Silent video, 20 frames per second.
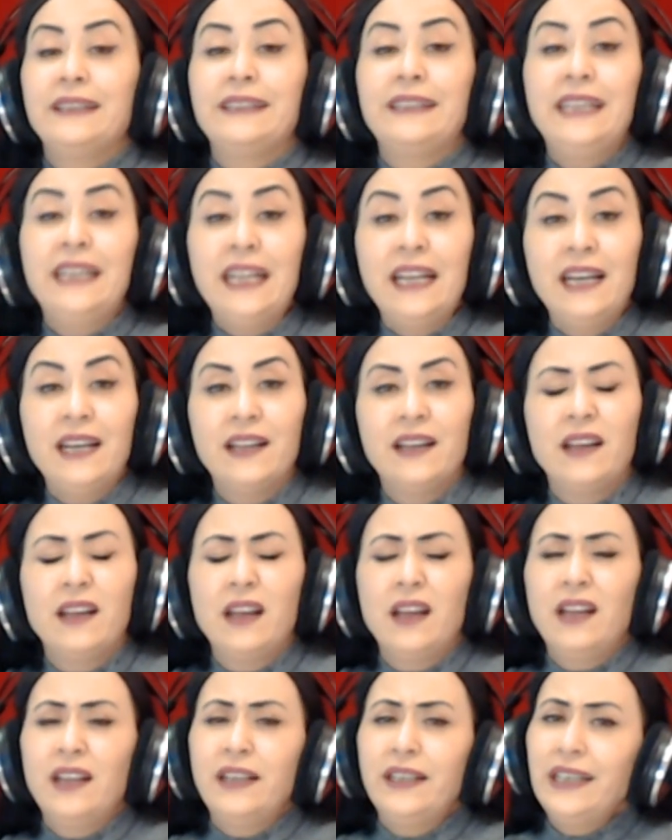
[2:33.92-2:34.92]
Dil
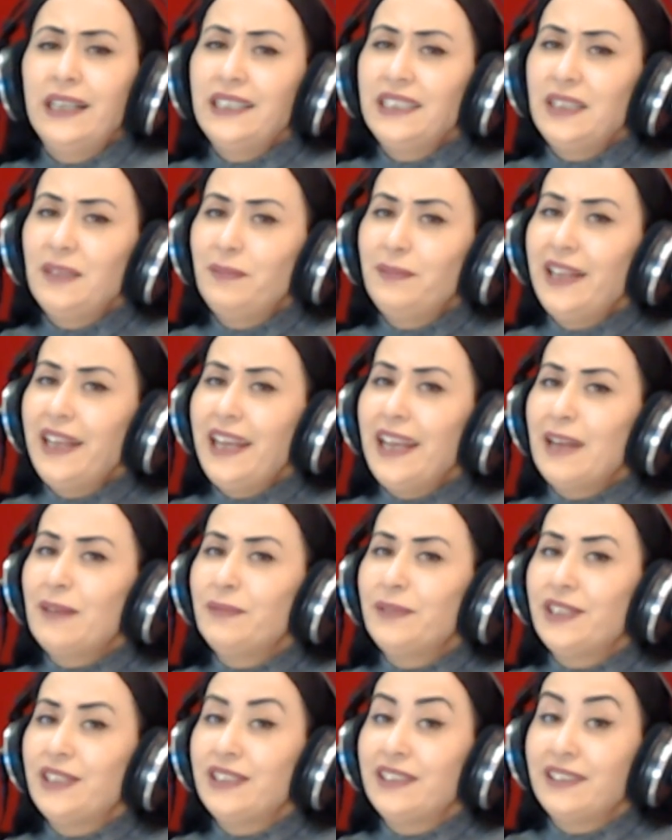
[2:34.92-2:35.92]
nasip
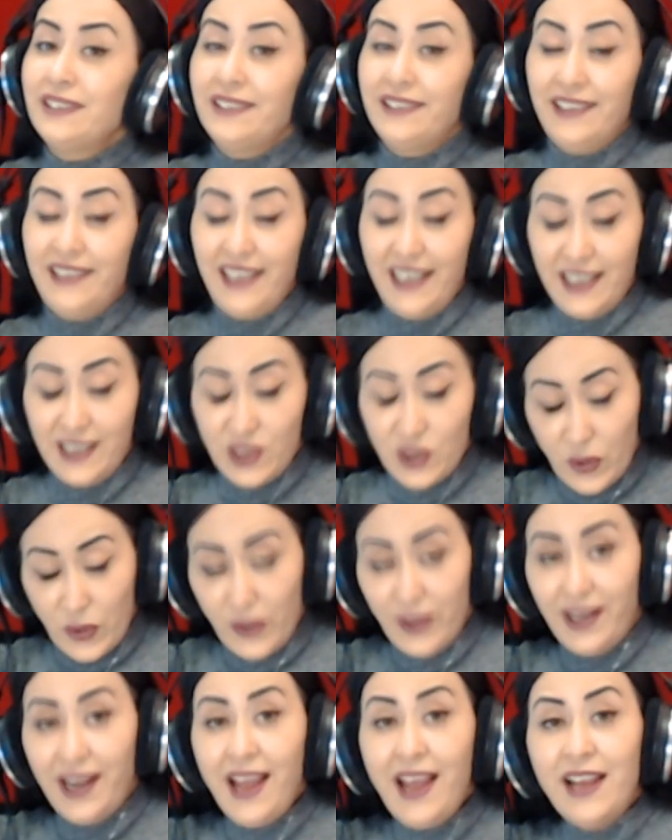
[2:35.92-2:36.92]
değilmiş diye
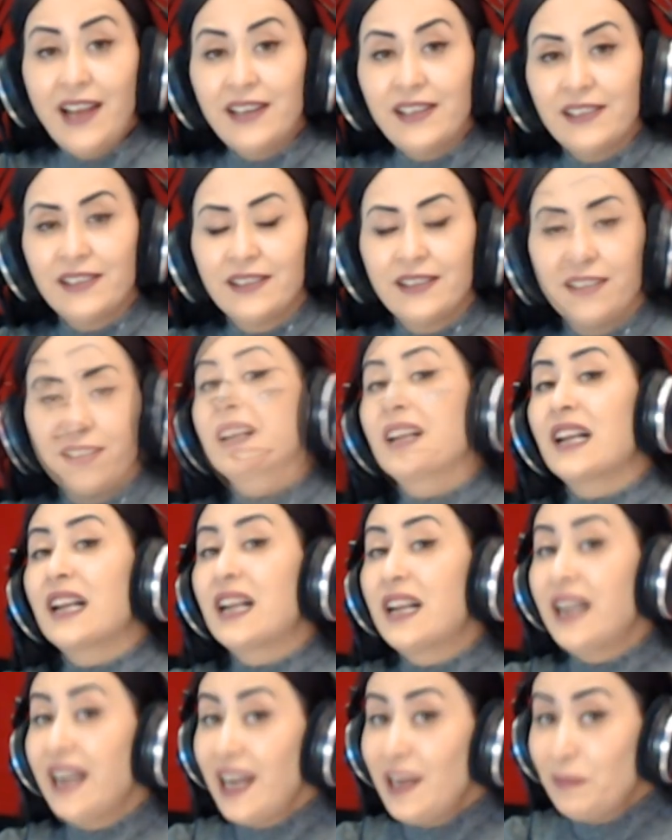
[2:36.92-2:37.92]
söyler,
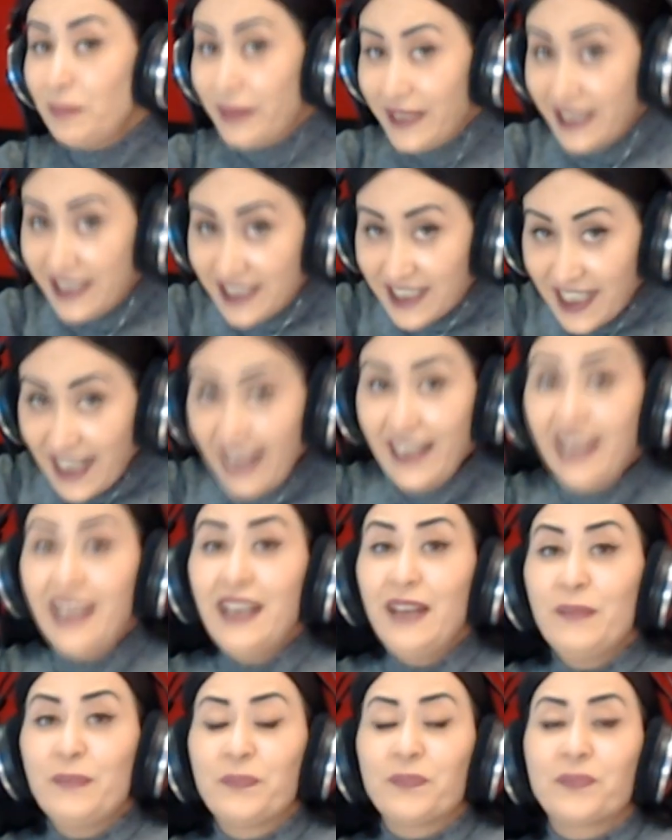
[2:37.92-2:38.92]
kalp ise
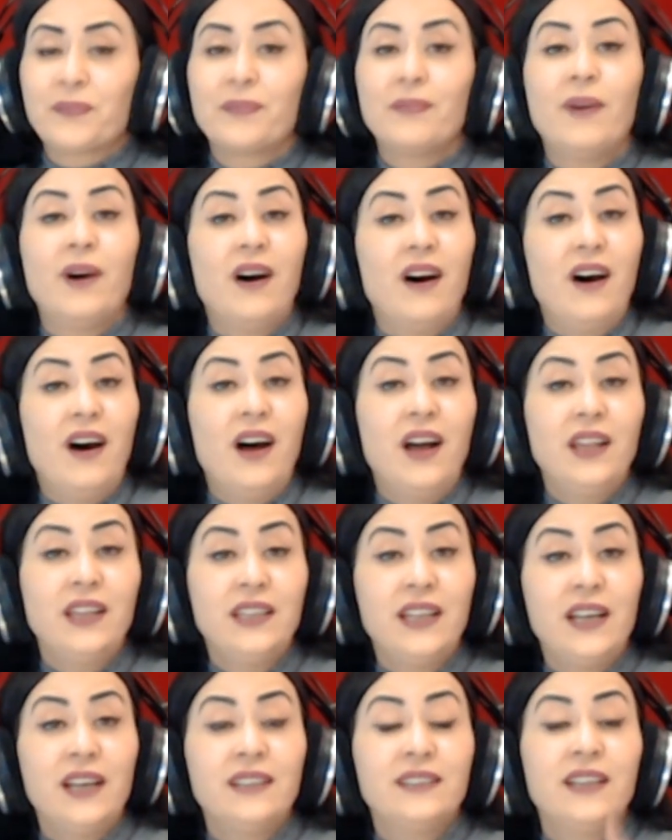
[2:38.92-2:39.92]

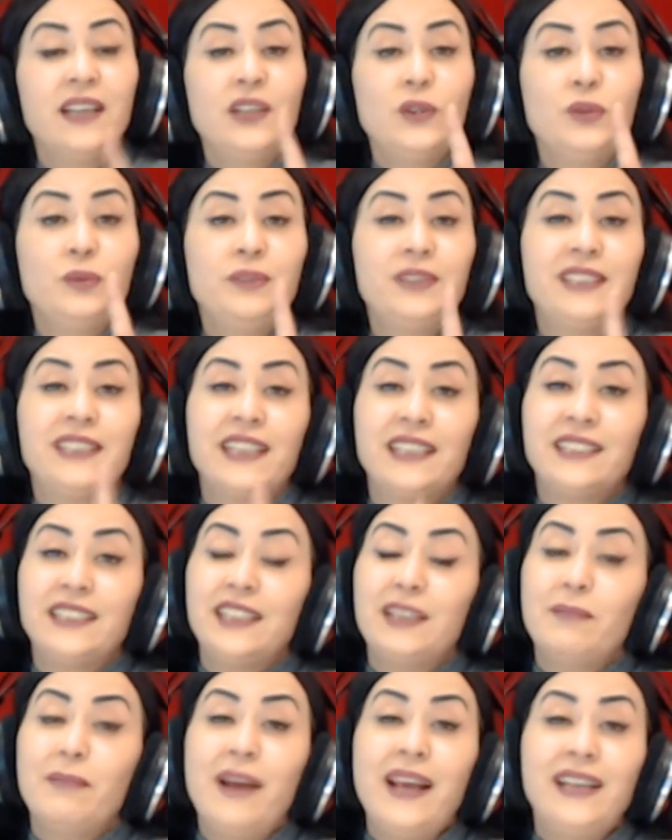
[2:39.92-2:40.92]
Allah'tan ümit
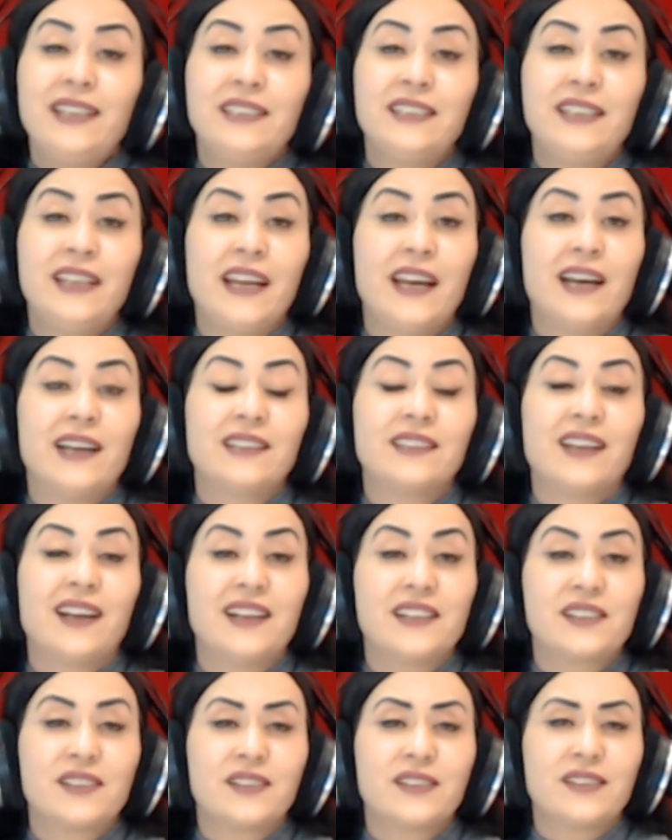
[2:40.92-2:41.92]
kesilmez diye
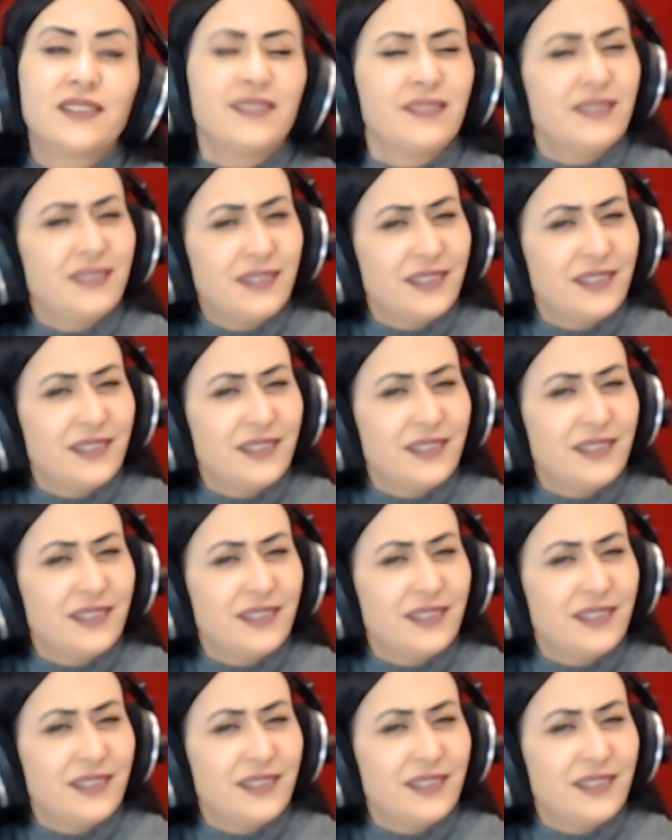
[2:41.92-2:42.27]
atar.